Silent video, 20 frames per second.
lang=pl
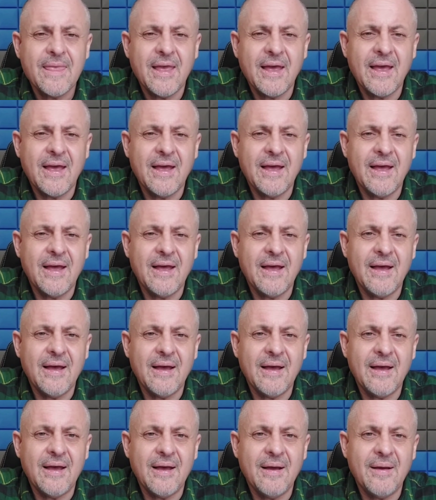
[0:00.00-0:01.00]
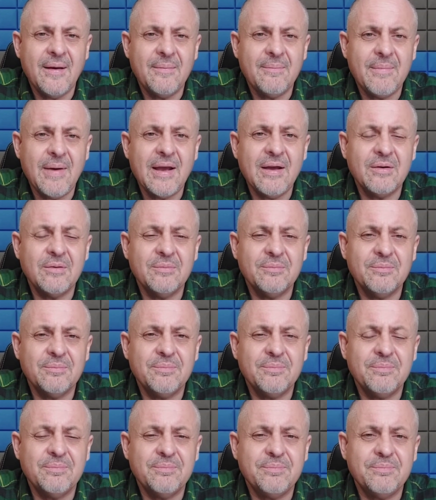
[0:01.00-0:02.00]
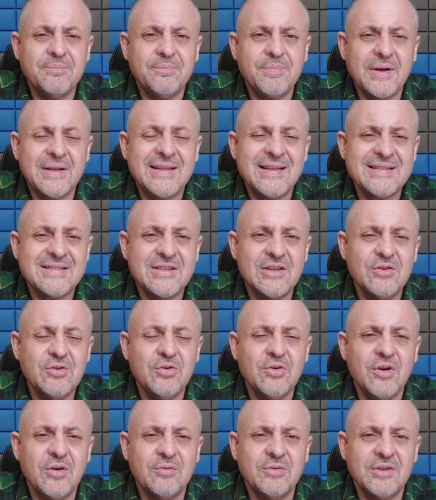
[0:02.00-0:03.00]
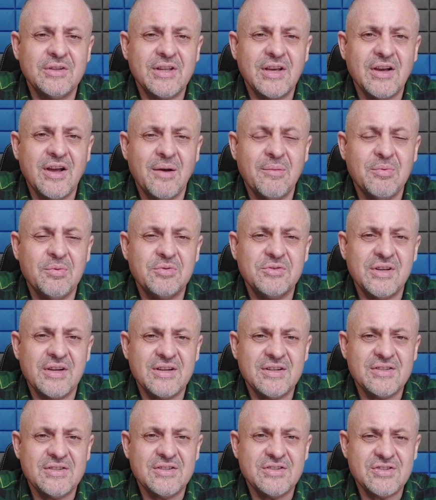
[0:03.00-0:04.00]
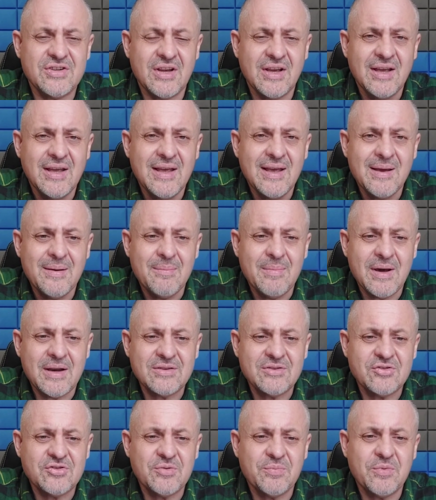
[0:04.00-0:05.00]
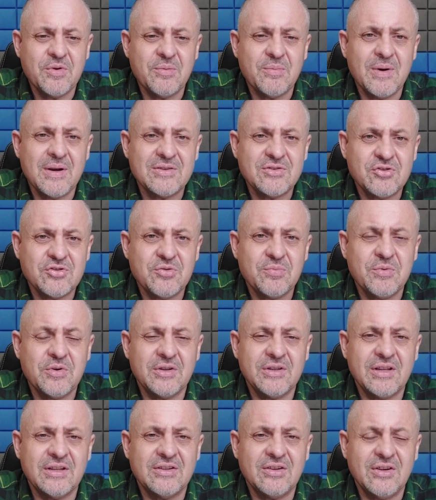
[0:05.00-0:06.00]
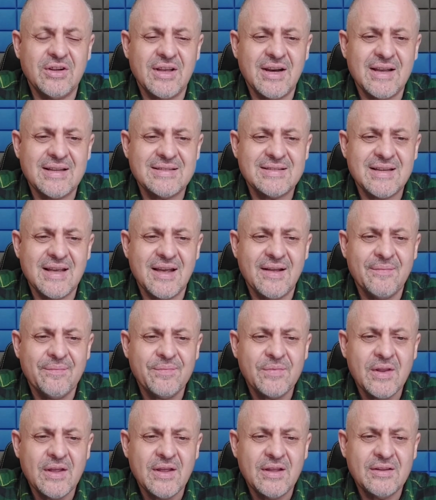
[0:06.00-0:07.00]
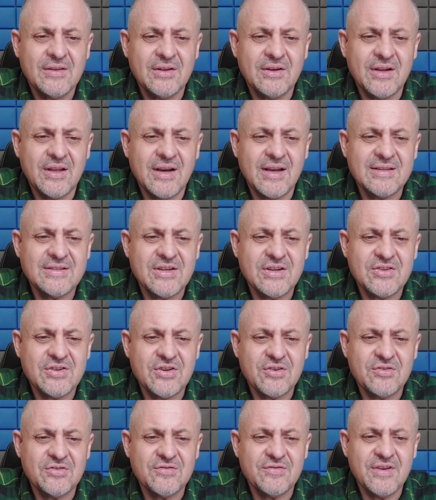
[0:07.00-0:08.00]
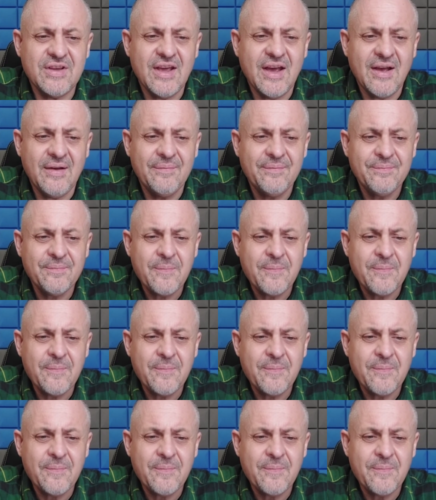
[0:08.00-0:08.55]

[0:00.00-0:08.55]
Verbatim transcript: e, mają, predestynują do tego, aby uzależnić się bardzo szybko i bardzo szybko ta tolerancja, tolerancja się rozwija.